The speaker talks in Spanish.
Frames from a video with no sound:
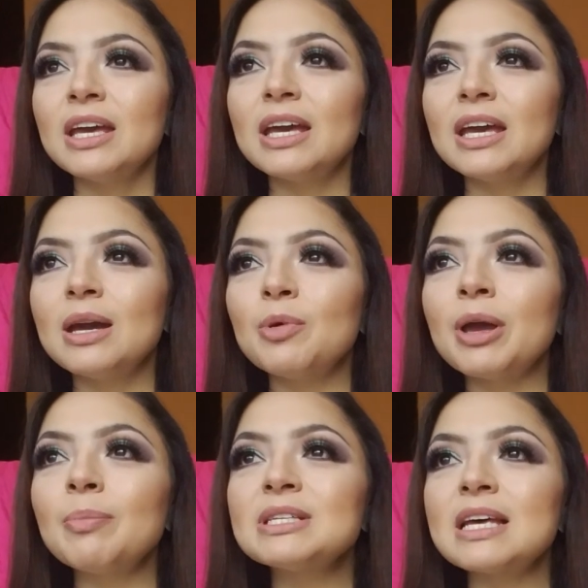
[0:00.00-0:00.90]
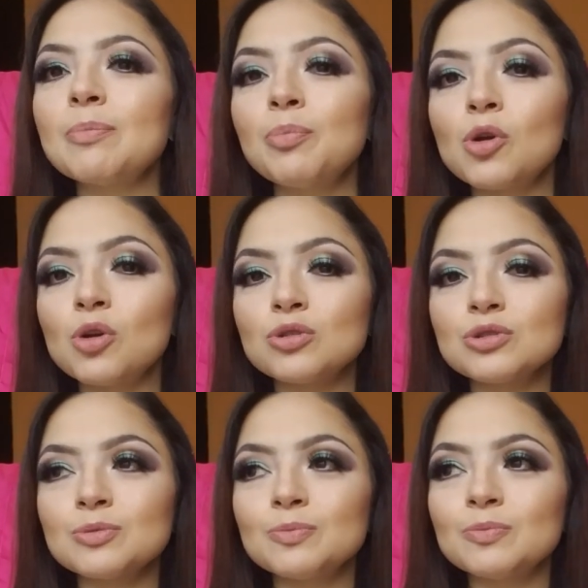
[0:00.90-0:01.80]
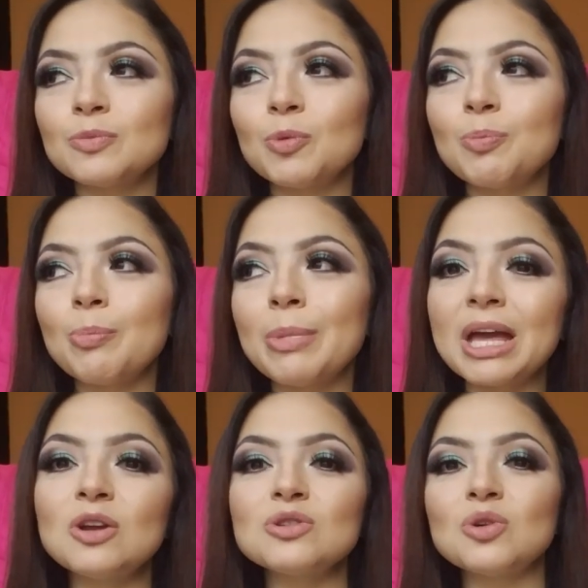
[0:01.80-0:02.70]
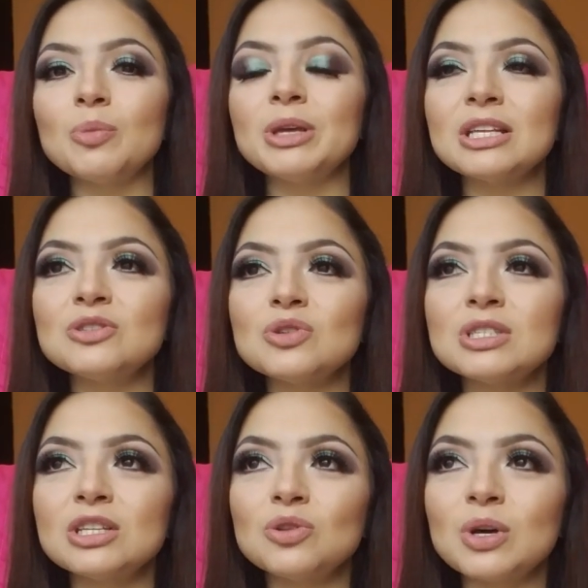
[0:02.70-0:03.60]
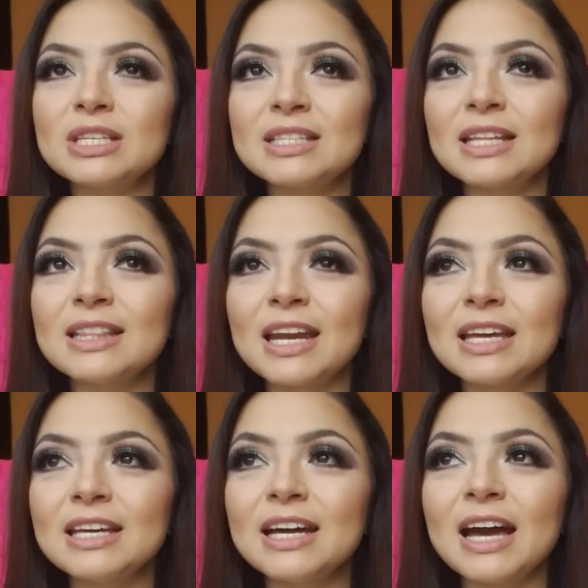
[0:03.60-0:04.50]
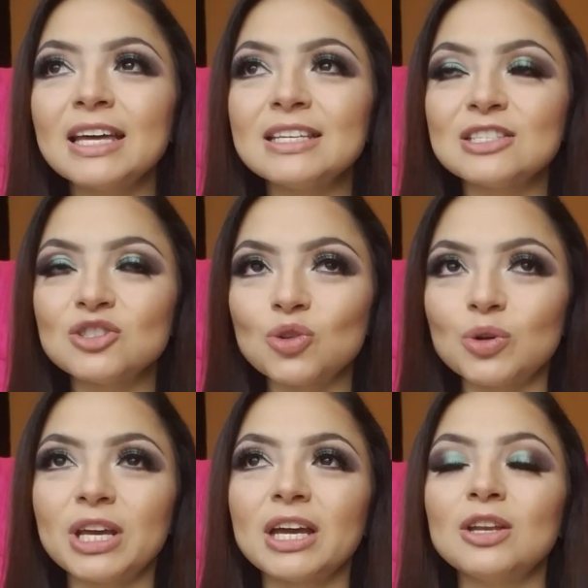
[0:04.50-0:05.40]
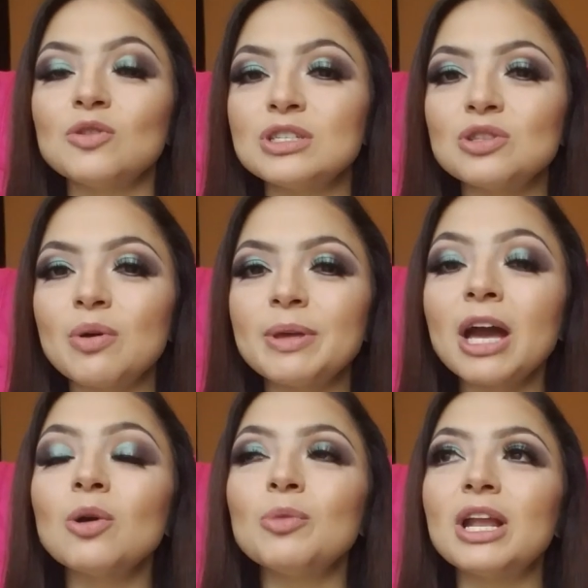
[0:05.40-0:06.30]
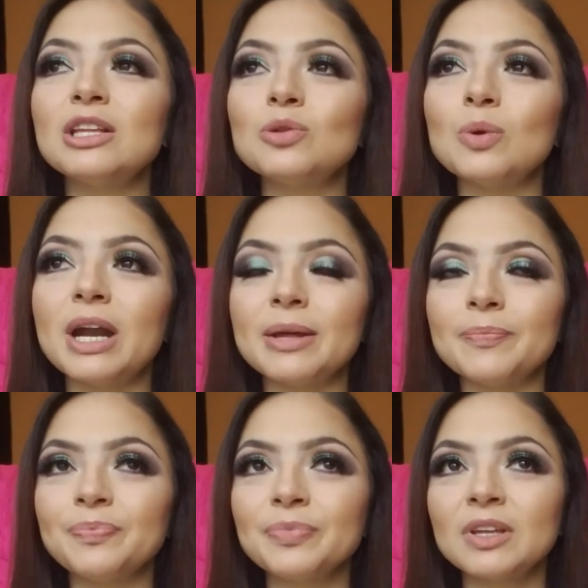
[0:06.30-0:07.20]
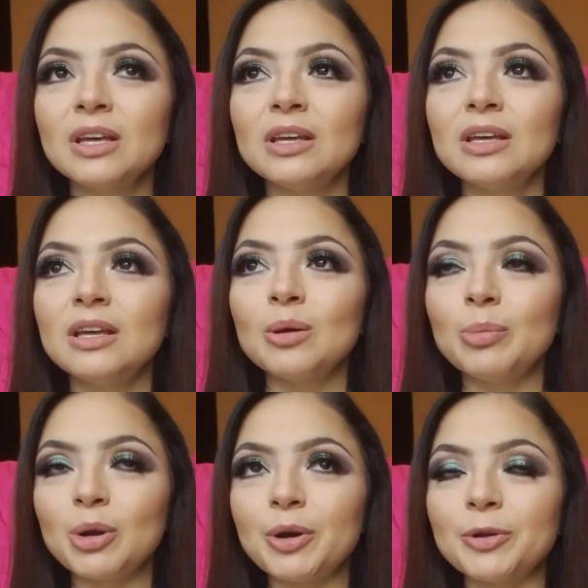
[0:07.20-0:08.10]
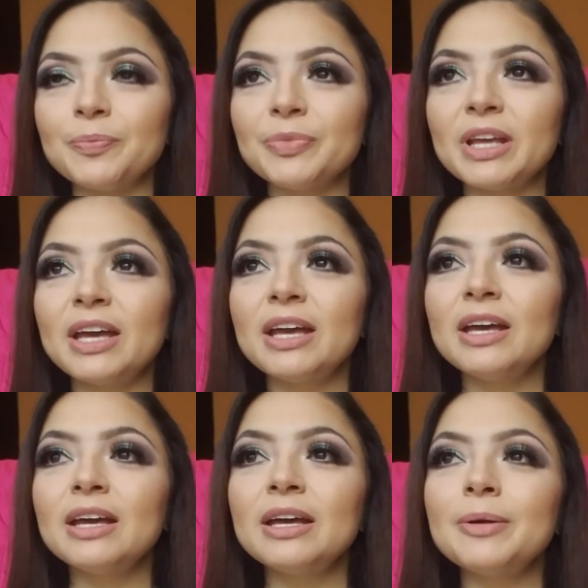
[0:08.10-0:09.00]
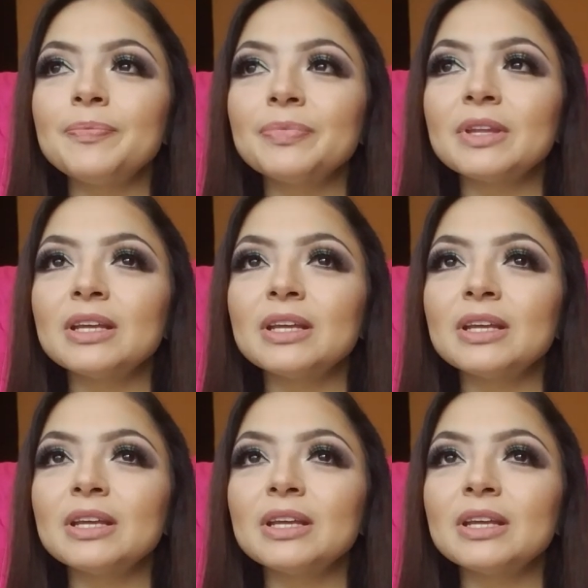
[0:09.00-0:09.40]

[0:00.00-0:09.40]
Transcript: eh, voy a empezar por los meros comienzos de toda esta trágica historia, que no sé todavía cómo la titularé. Pero bueno, eh,